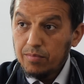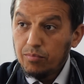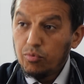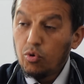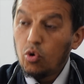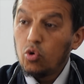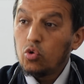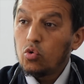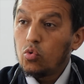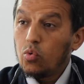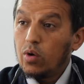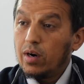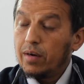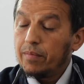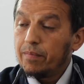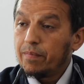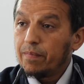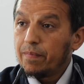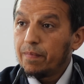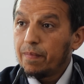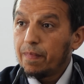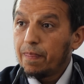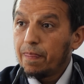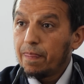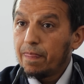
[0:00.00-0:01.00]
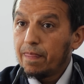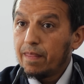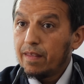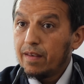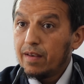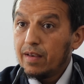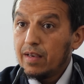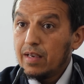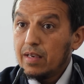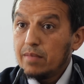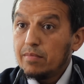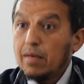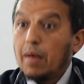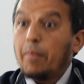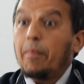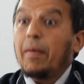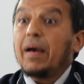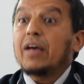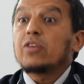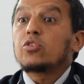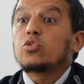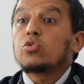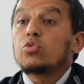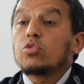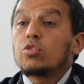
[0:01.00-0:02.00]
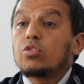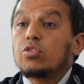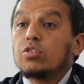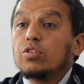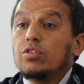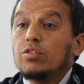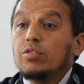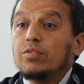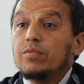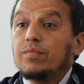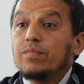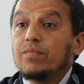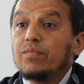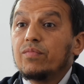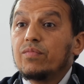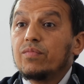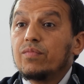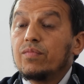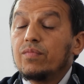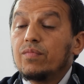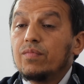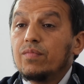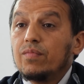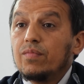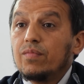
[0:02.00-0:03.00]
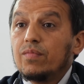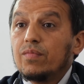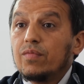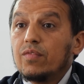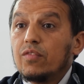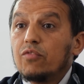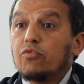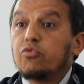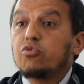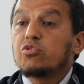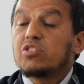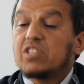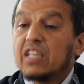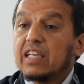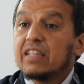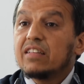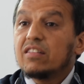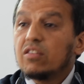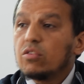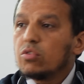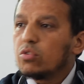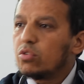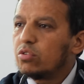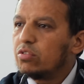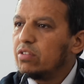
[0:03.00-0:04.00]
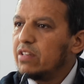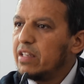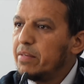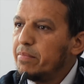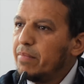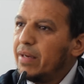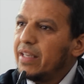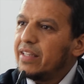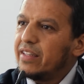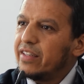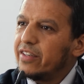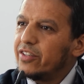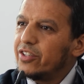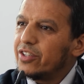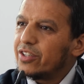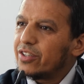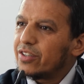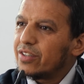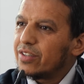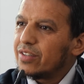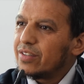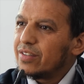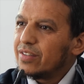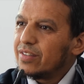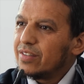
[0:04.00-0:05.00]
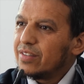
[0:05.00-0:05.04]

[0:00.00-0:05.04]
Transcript: Pourquoi bah, Parce que vous êtes dans le collimateur